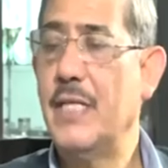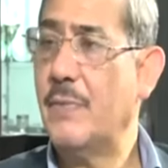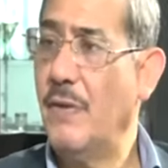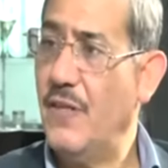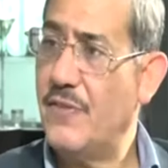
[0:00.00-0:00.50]

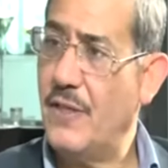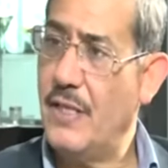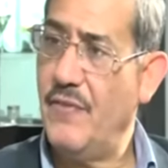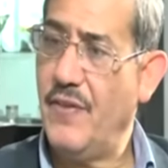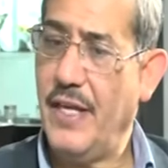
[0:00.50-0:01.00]
بالنسبه للفلسفه
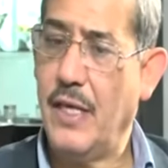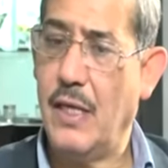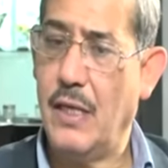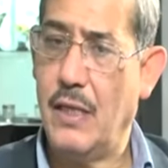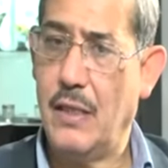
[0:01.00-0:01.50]

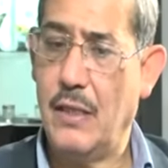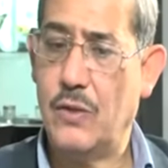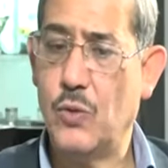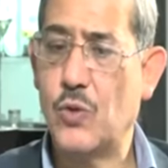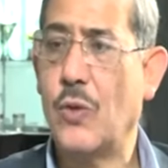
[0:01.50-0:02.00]
الدفاعيه آه،
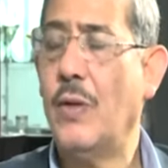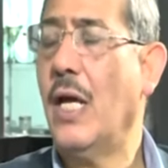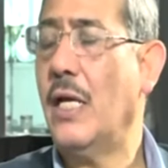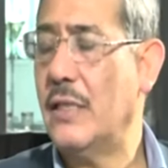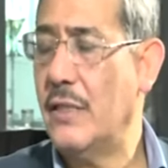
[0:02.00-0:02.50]
تونس
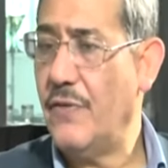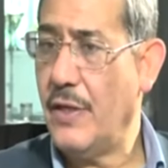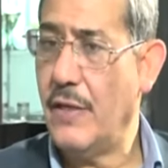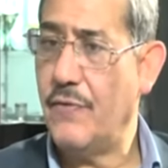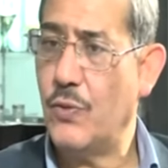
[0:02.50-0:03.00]
والعقيده
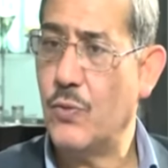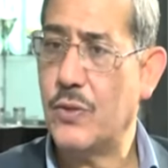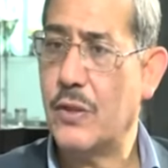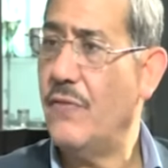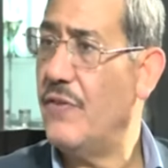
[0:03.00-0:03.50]
الدفاعيه في
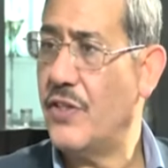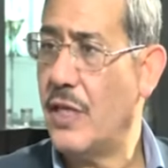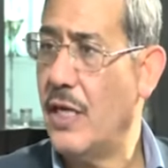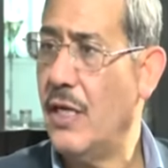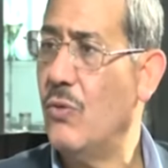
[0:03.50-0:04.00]
تونس كيفاش
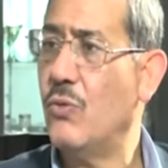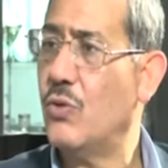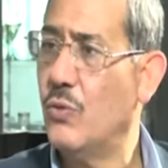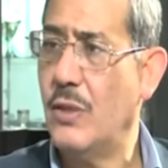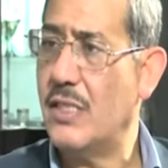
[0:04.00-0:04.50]
تراها
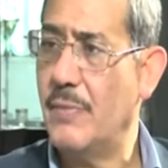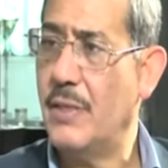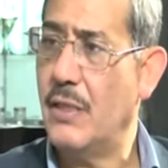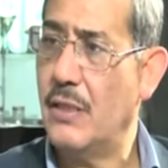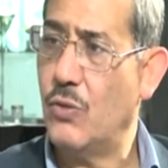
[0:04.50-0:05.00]
وشنو
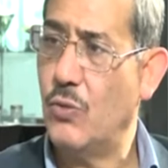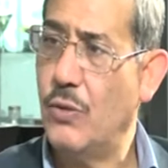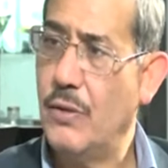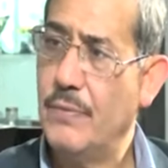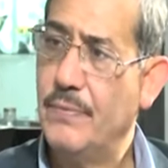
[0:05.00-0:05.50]
يلزمها تكون؟